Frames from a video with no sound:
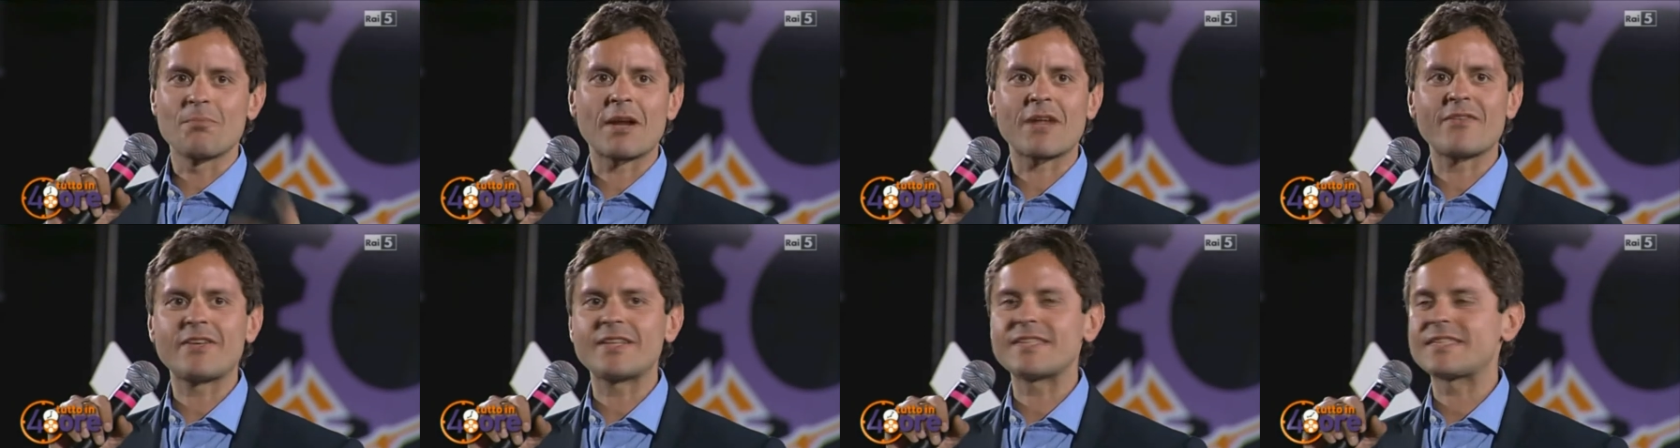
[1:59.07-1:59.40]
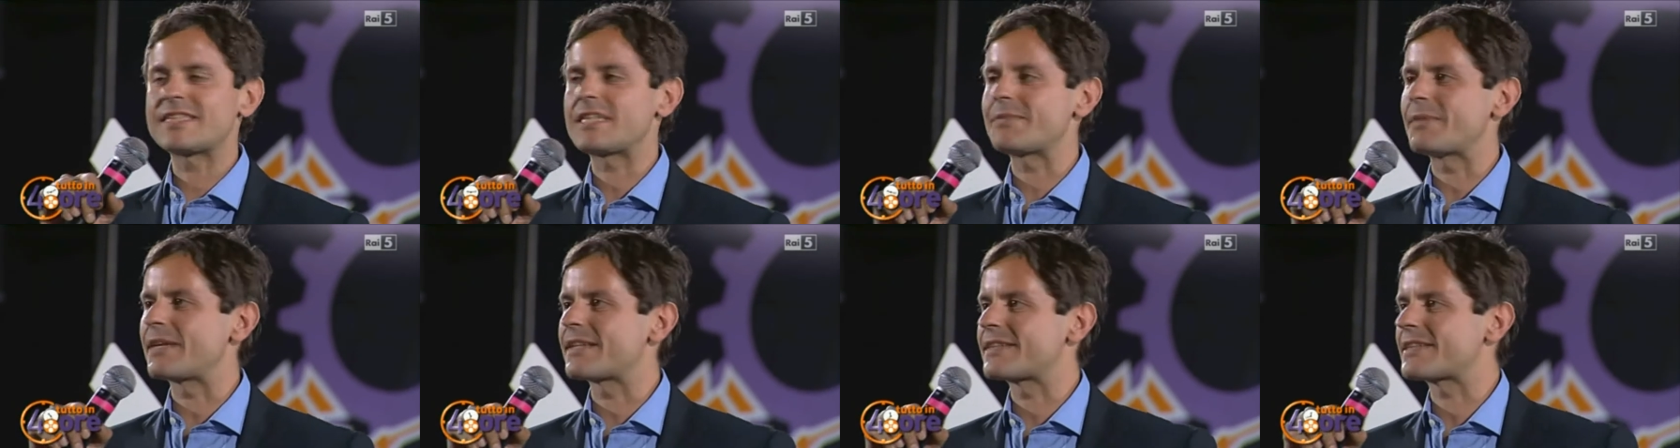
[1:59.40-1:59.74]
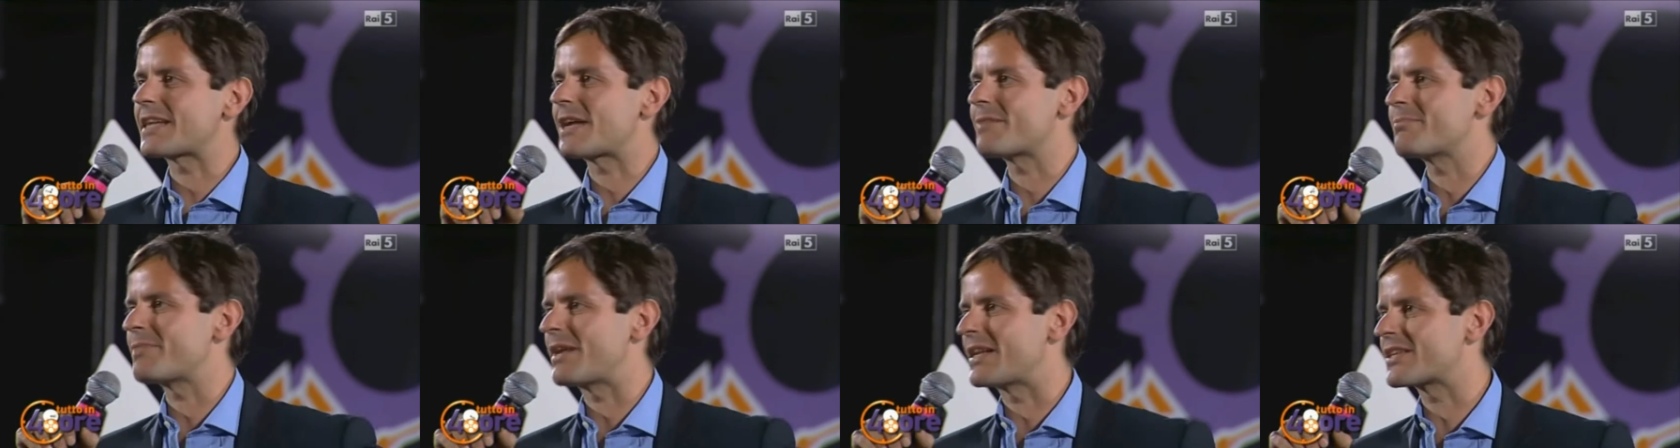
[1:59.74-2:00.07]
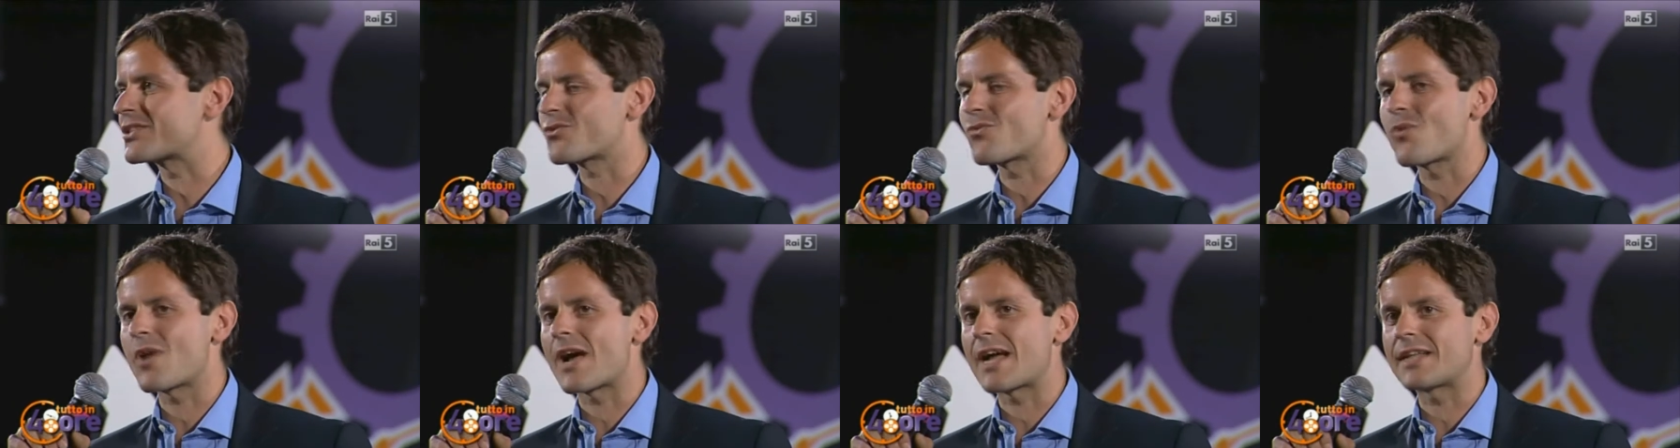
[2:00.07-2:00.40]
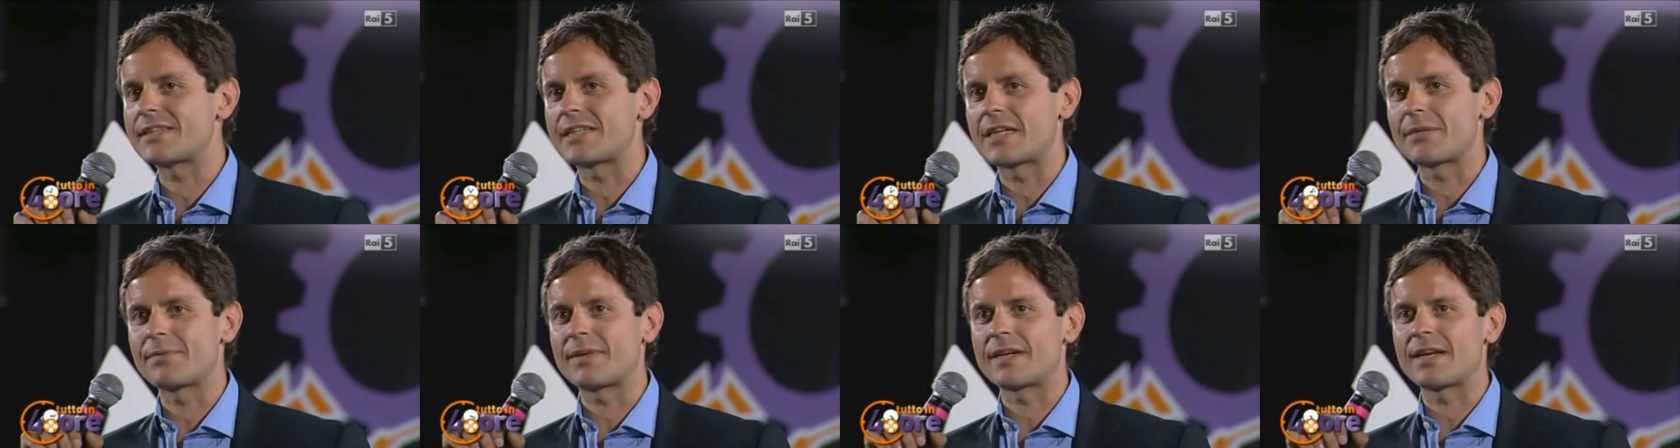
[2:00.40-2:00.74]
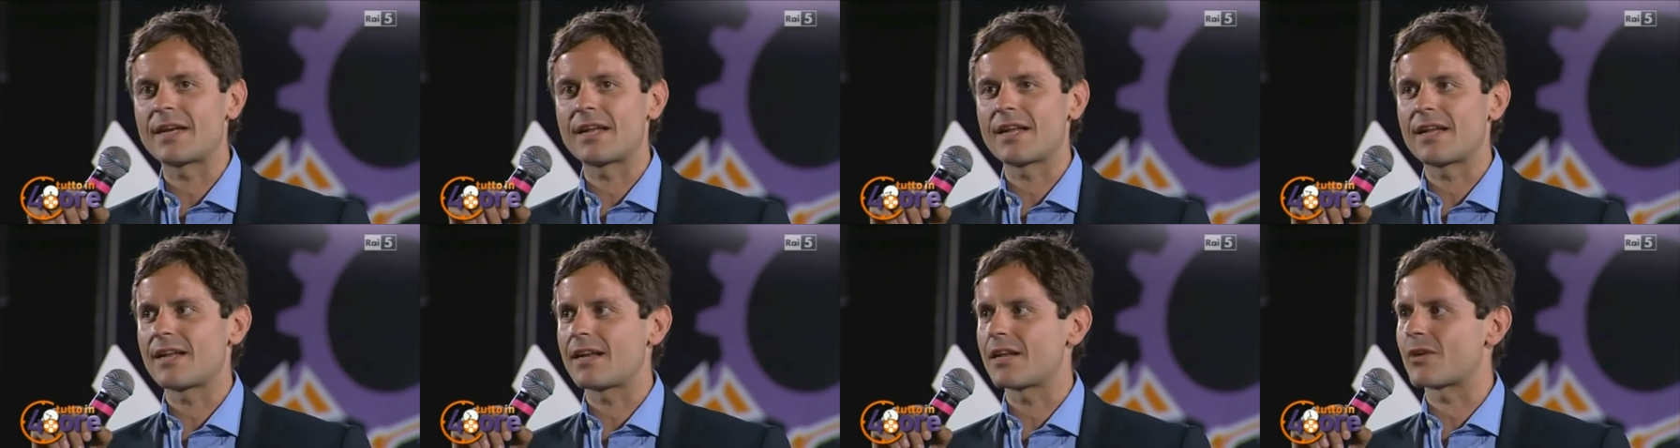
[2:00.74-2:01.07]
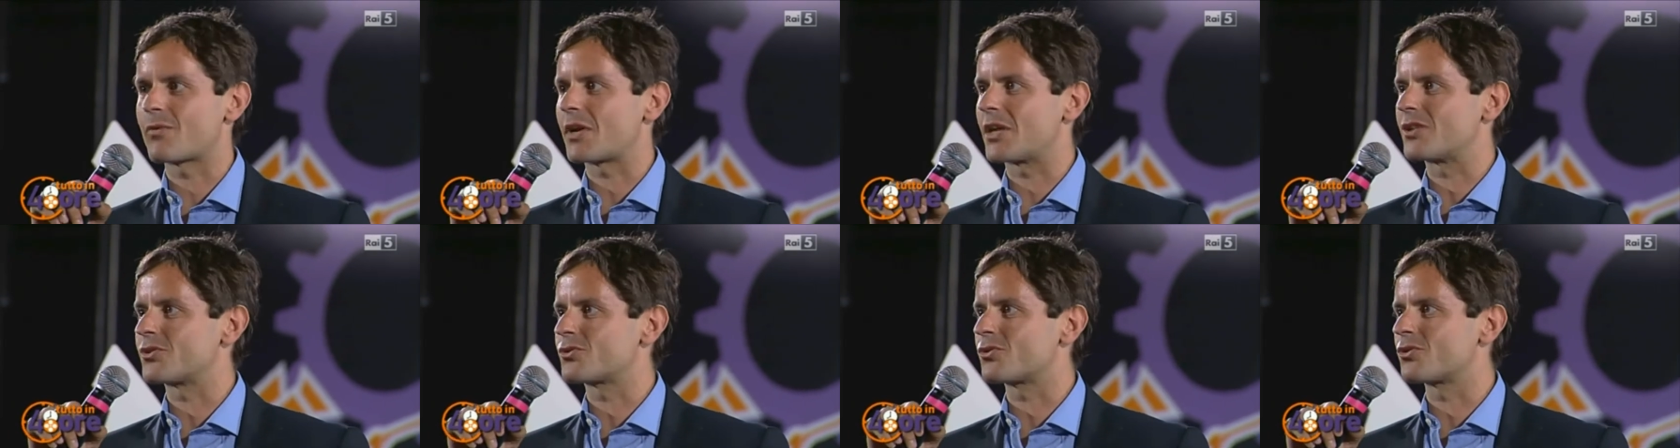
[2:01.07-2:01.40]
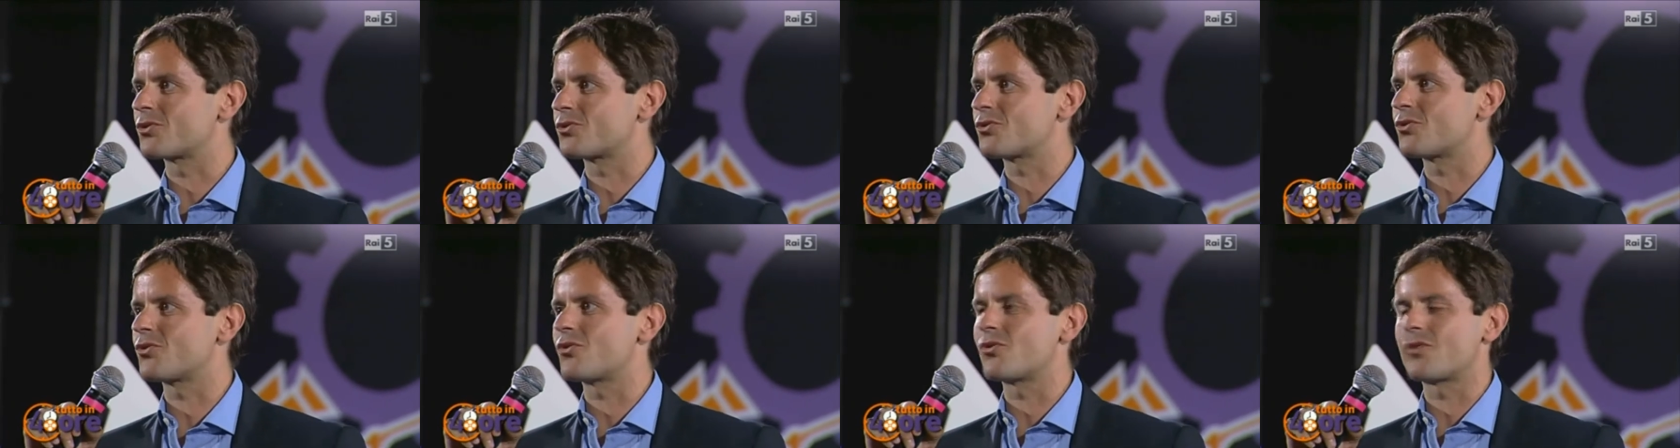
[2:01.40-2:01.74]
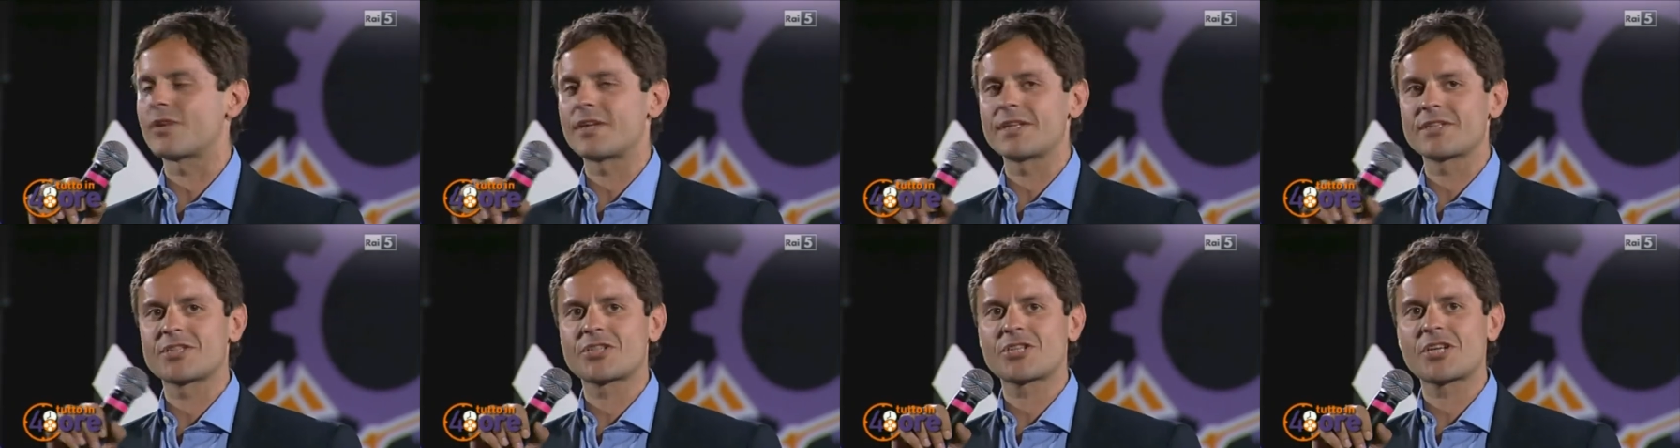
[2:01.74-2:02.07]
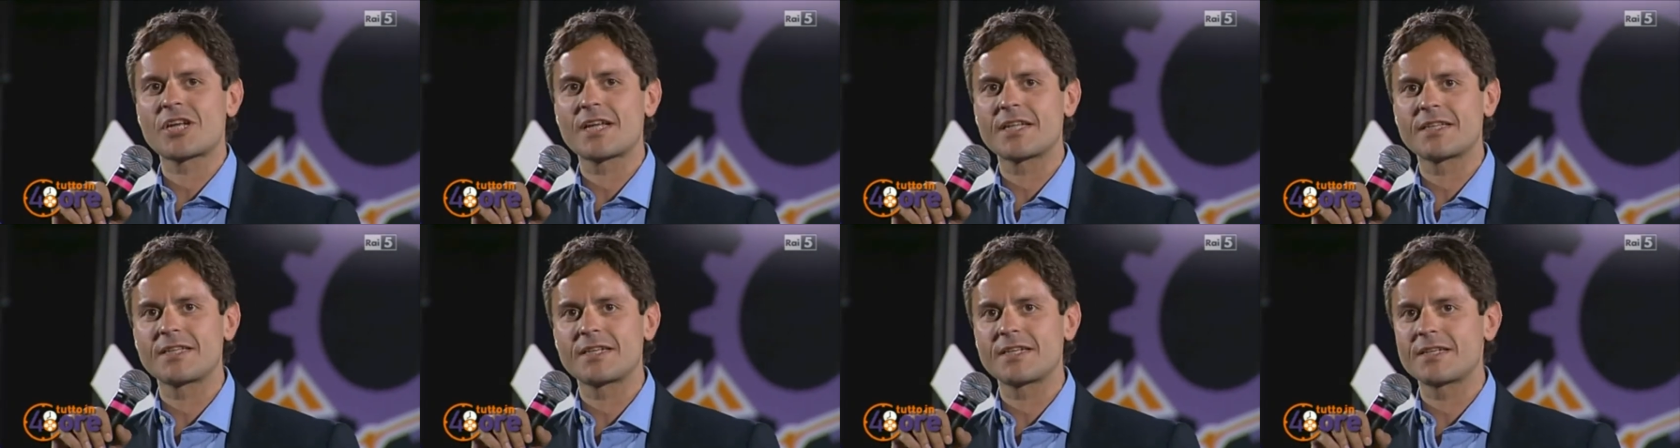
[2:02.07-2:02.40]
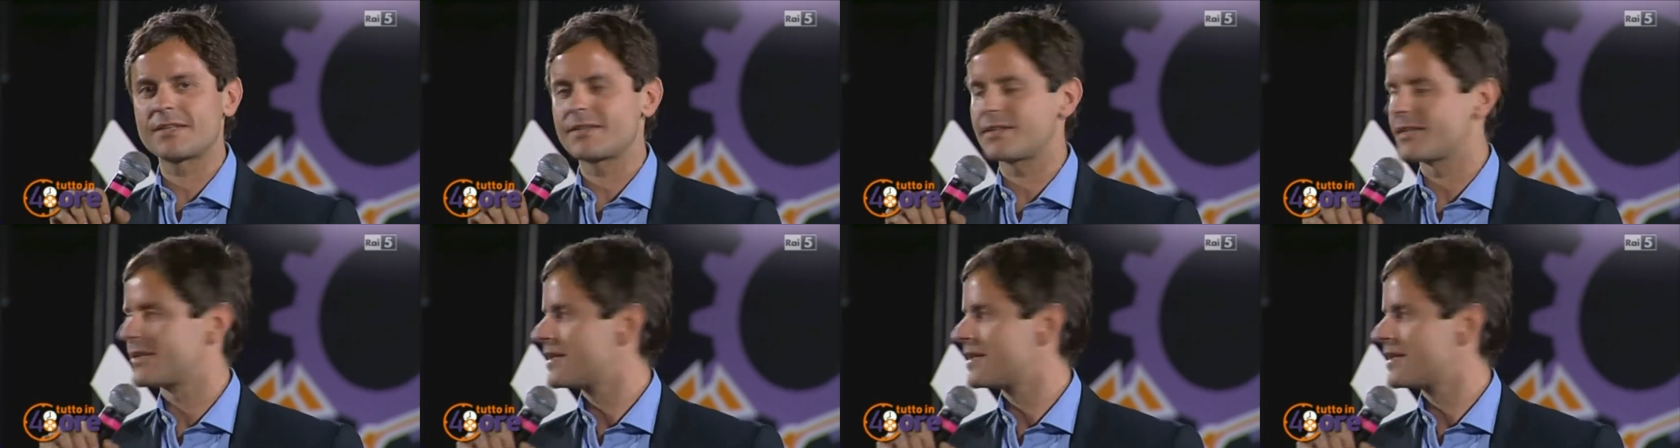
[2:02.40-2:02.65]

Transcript: brevissime entrambe le squadre per le 48 ore. Alla eccetera. squadra 1